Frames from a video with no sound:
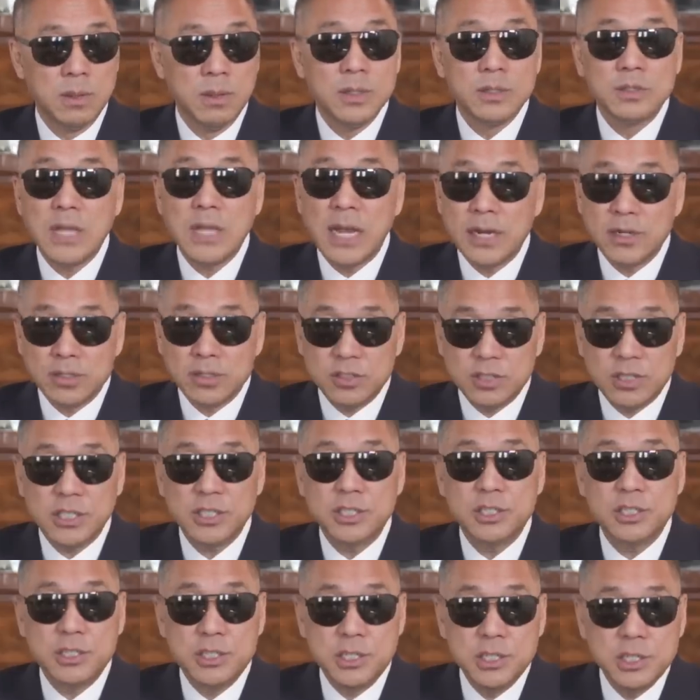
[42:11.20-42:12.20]
但是它
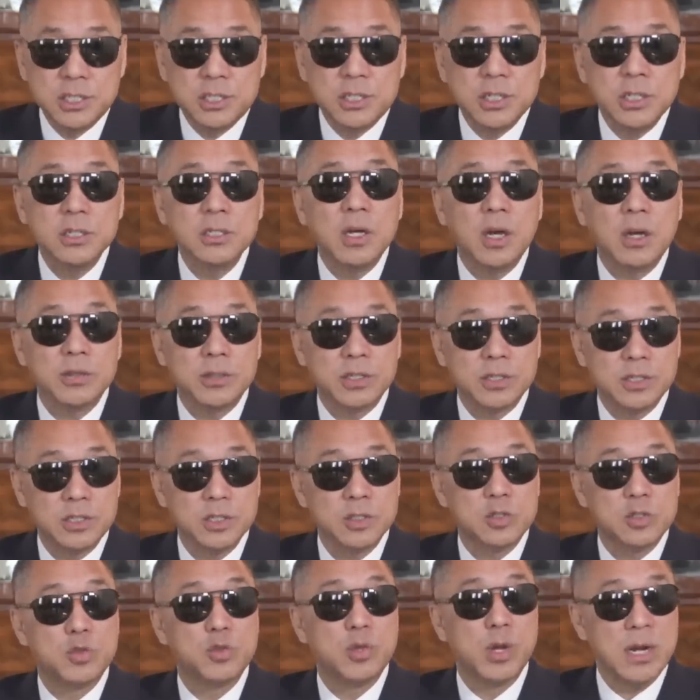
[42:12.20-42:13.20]
牺牲掉的
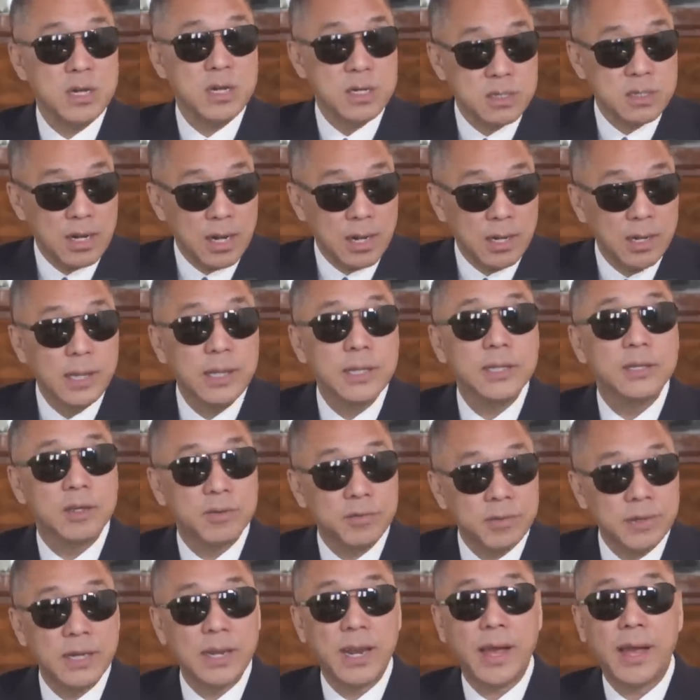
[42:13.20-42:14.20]
是全人类的
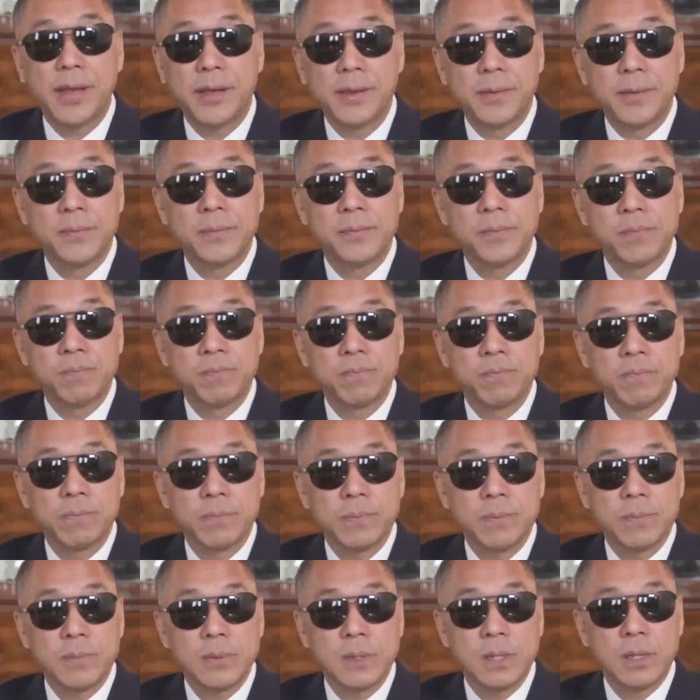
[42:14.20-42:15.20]
未来。
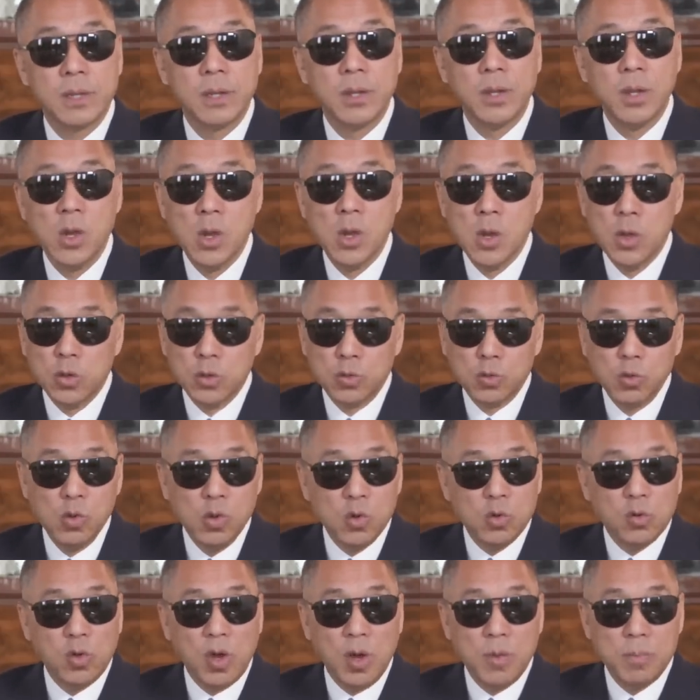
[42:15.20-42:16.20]

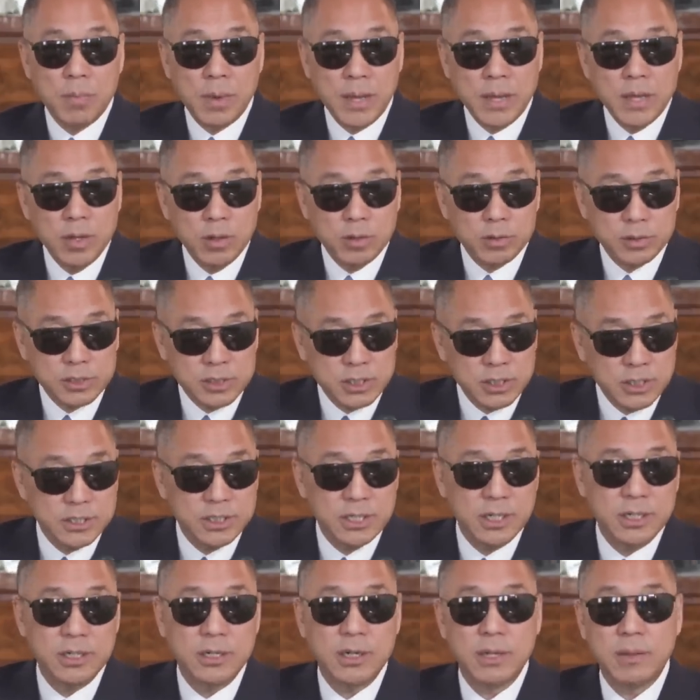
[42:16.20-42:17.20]
如果没有这
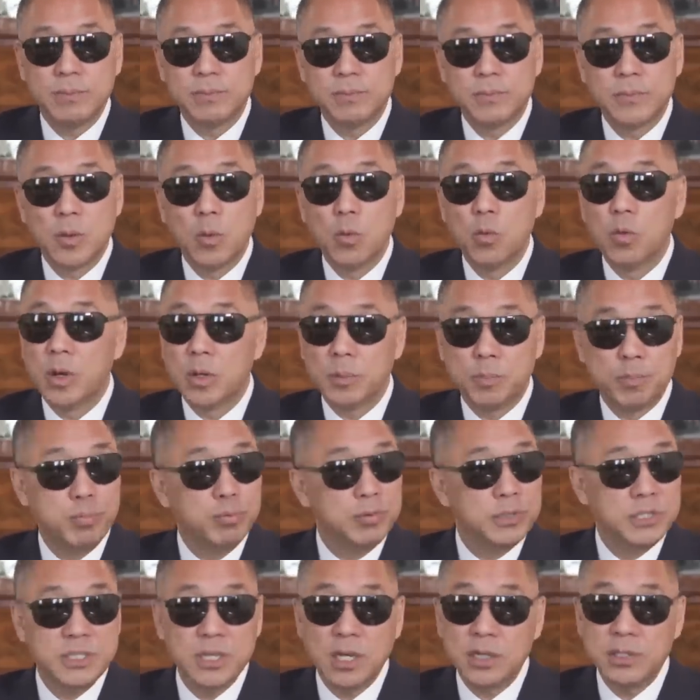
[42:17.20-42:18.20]
些人，我
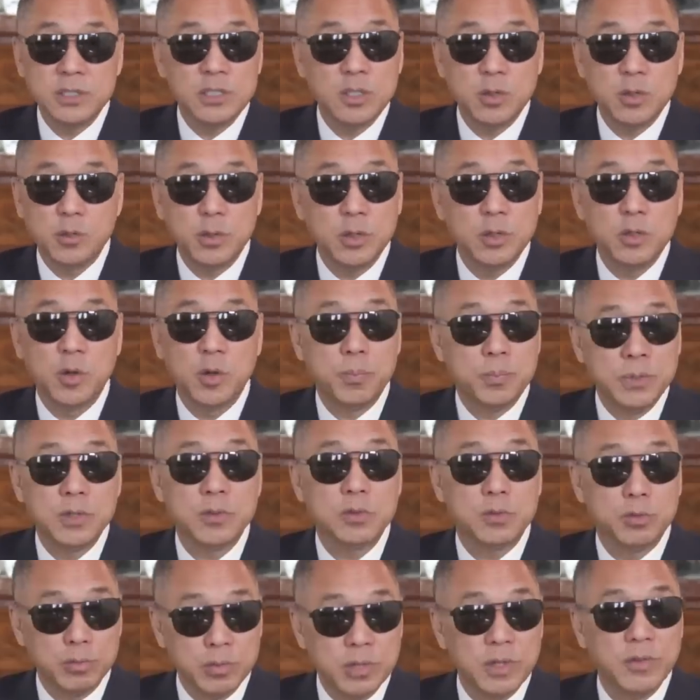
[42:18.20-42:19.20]
不相信会有
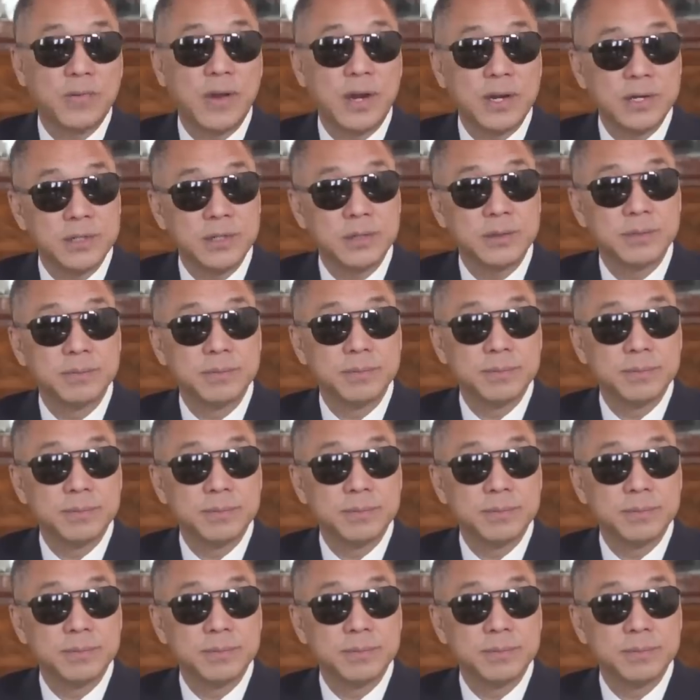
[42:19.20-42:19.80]
病毒的发生。